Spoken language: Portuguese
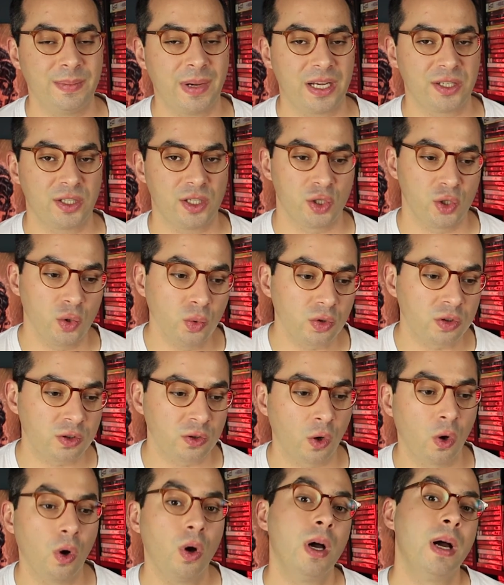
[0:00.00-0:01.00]
Imagens num
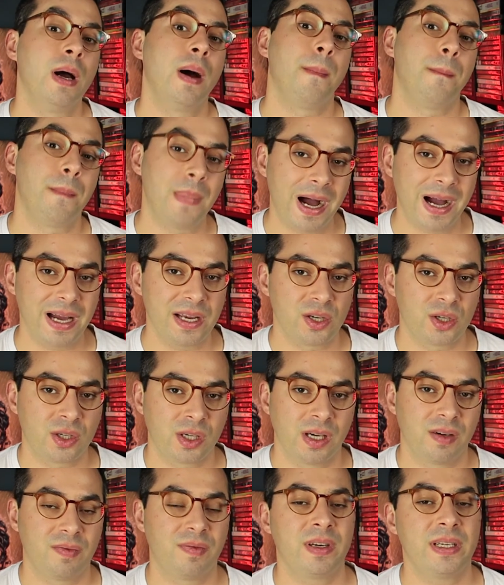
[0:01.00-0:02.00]
só,
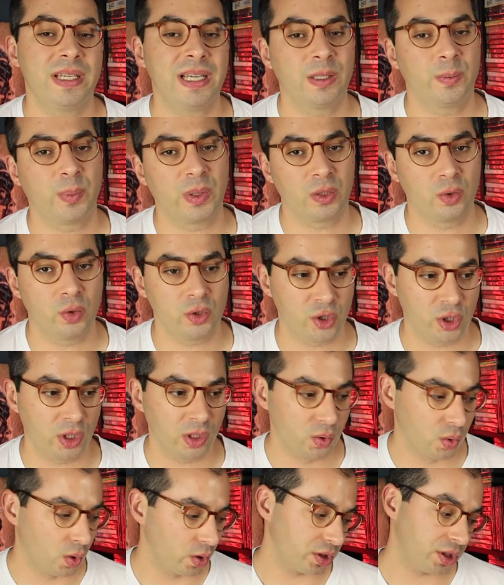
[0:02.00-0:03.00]
mais a variante para dois
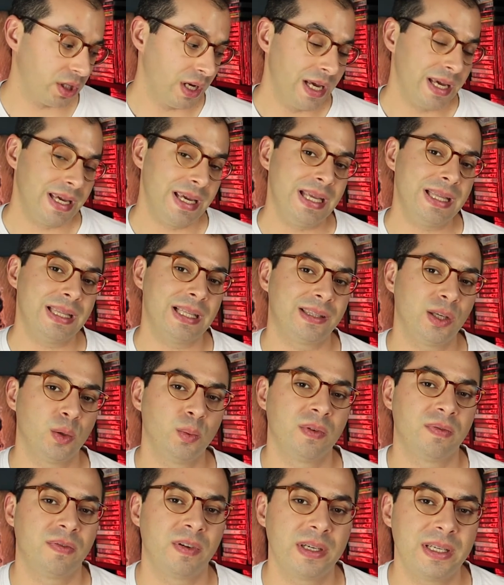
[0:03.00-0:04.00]
jogadores e ainda tem
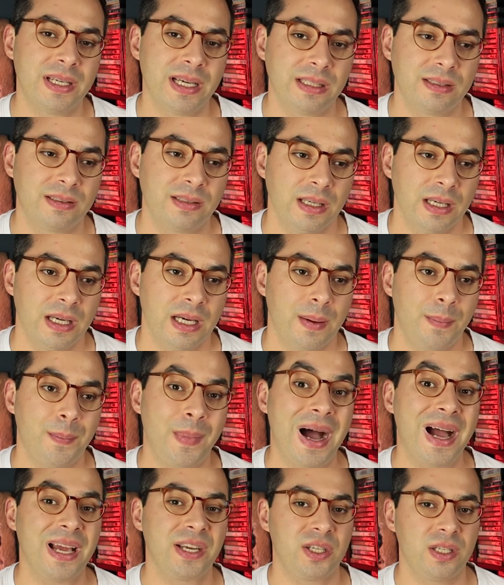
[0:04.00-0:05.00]
uma variante
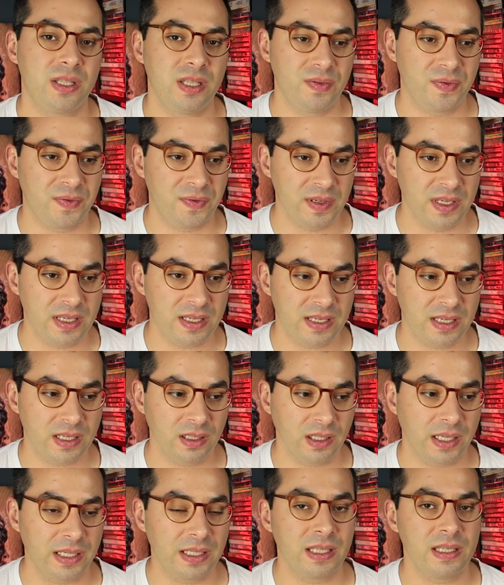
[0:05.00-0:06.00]
mais
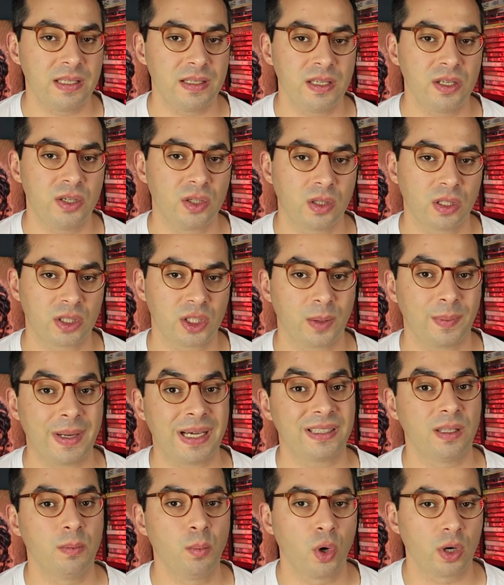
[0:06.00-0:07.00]
difícil em que existe a
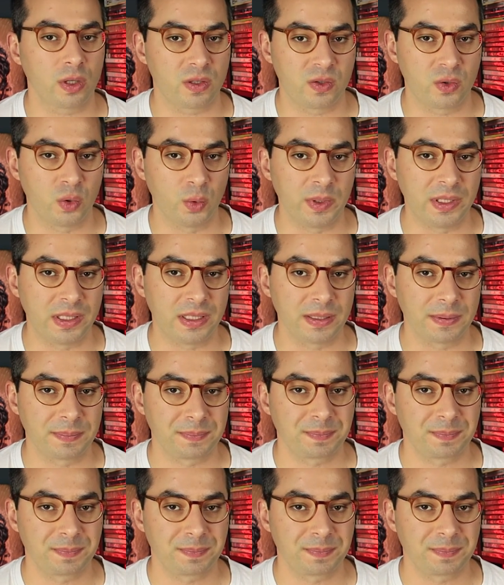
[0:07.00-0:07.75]
chamada Morte Súbita.